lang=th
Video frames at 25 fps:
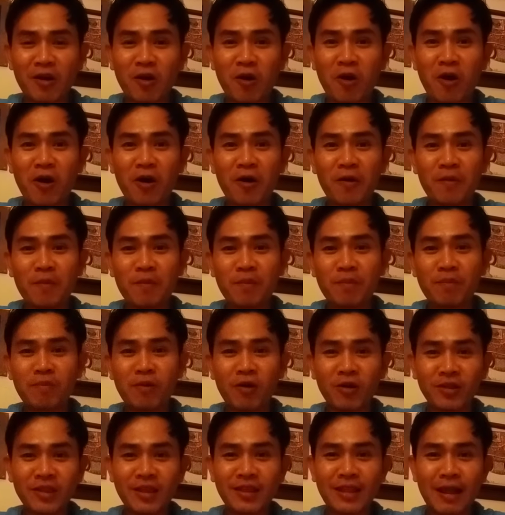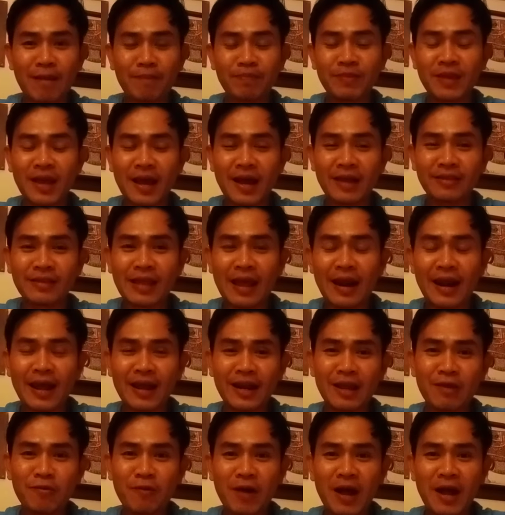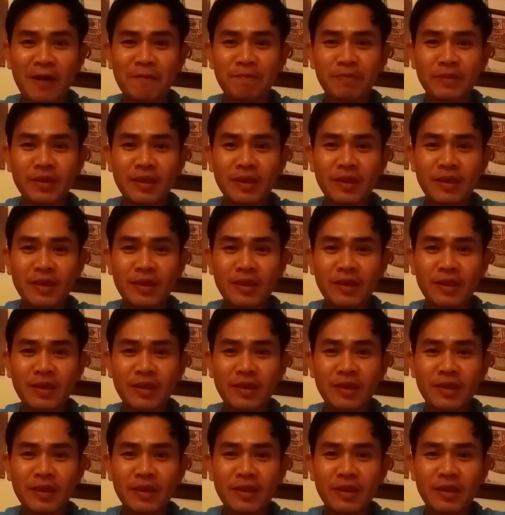ก็พอจะจับเนื้อหาสาระได้ว่า